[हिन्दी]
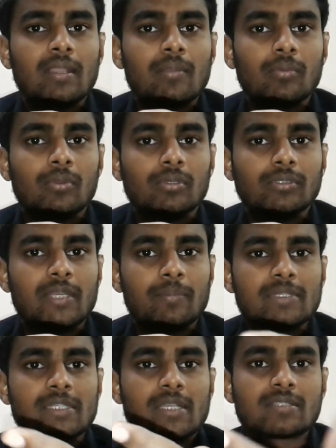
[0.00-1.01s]

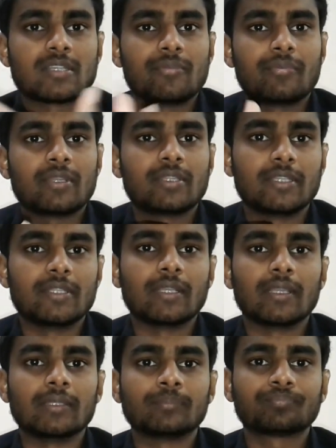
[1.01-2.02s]
ट्रिपल सी का सर्टिफिकेट दे
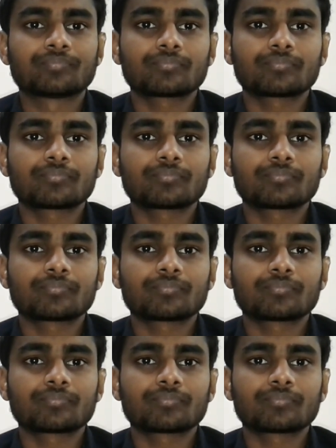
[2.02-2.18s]
देंगे